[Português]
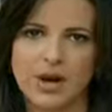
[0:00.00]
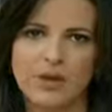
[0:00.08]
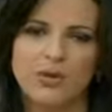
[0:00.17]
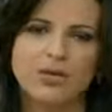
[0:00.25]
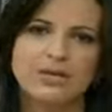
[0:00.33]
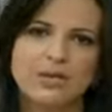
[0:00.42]

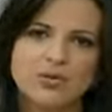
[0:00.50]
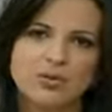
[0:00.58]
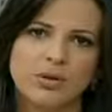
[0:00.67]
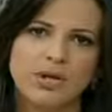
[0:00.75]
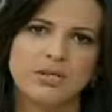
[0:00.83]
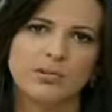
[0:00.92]
Francisco
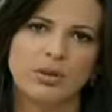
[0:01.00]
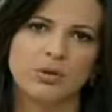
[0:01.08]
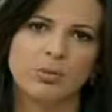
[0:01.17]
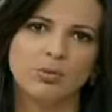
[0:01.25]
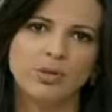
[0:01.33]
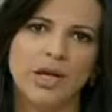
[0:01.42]
do
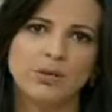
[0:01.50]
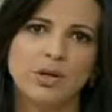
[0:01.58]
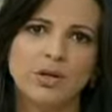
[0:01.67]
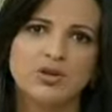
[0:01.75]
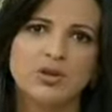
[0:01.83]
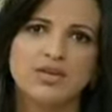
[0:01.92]
Nascimento Monteiro
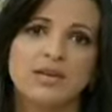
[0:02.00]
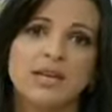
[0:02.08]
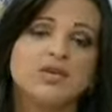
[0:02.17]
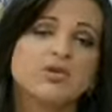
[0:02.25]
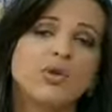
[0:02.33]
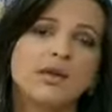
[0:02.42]
disse
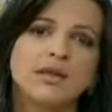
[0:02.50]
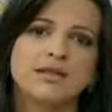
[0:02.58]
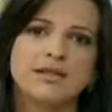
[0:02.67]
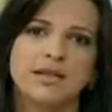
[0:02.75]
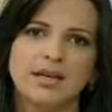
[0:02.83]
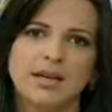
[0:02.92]

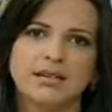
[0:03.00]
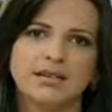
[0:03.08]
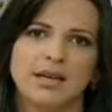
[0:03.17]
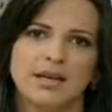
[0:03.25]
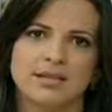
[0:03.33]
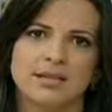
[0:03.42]
desconhecer a
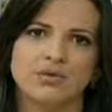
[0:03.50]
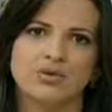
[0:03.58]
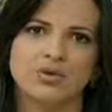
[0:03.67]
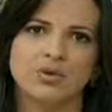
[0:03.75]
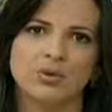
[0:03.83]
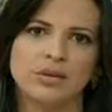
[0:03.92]
instalação
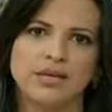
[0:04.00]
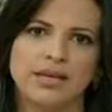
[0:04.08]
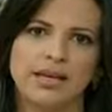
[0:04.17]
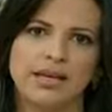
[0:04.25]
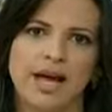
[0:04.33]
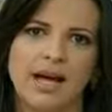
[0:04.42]
de escutas
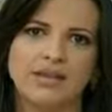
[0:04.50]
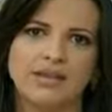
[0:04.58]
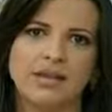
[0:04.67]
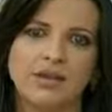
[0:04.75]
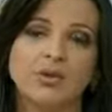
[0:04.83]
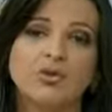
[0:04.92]

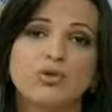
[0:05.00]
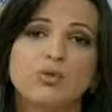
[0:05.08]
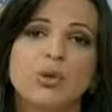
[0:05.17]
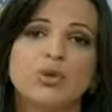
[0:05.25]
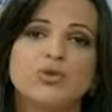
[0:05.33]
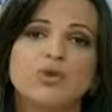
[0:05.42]
ilegais e o
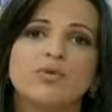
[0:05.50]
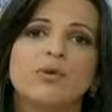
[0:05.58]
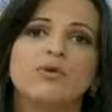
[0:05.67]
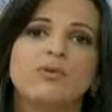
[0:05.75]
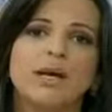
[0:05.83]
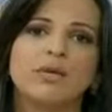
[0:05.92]
suposto
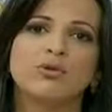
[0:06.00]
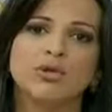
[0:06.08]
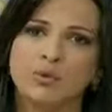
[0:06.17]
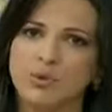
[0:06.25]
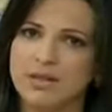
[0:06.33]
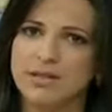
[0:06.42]
envolvimento
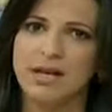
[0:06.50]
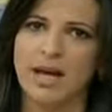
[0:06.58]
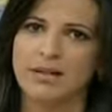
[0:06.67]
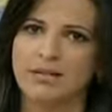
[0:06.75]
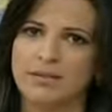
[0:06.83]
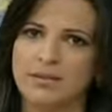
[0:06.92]
de
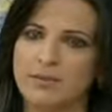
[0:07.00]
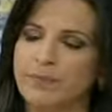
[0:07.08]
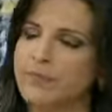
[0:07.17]
policiais.